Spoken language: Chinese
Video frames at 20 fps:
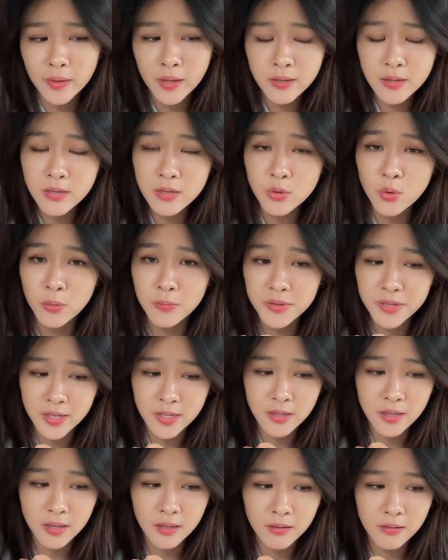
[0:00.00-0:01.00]
像是我们
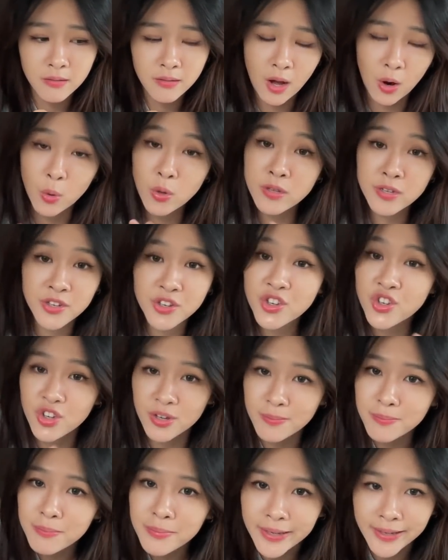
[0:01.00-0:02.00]
今天讨论的是生
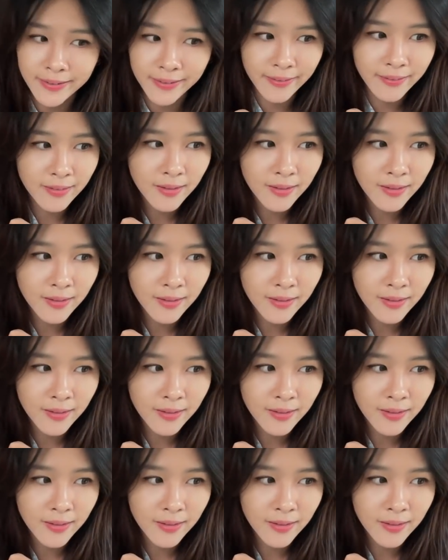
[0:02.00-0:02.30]
命，